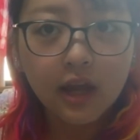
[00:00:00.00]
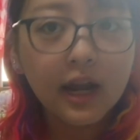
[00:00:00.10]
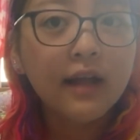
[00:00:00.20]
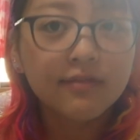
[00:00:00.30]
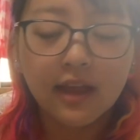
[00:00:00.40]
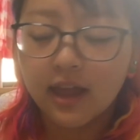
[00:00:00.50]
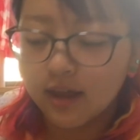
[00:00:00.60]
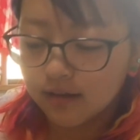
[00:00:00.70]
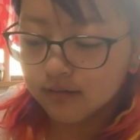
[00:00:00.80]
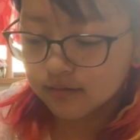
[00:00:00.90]
選ん
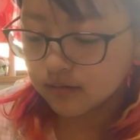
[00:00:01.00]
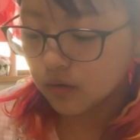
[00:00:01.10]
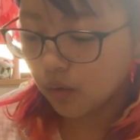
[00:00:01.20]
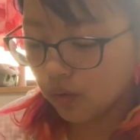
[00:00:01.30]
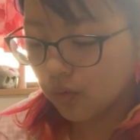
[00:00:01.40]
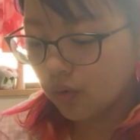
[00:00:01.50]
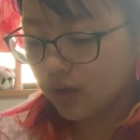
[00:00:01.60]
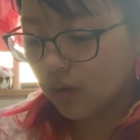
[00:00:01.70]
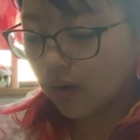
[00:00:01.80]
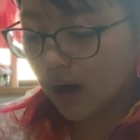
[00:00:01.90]
で、この
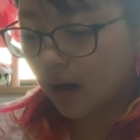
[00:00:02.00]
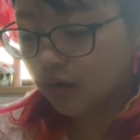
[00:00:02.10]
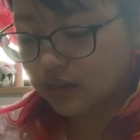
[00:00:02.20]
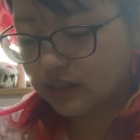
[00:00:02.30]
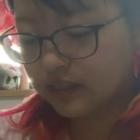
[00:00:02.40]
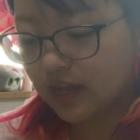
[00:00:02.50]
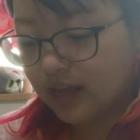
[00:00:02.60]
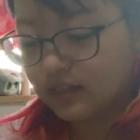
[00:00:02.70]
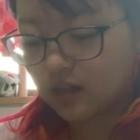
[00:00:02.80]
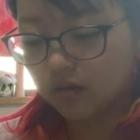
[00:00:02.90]
色が欲しい
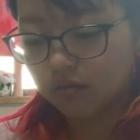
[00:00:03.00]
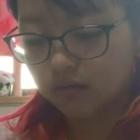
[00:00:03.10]
ですって言っ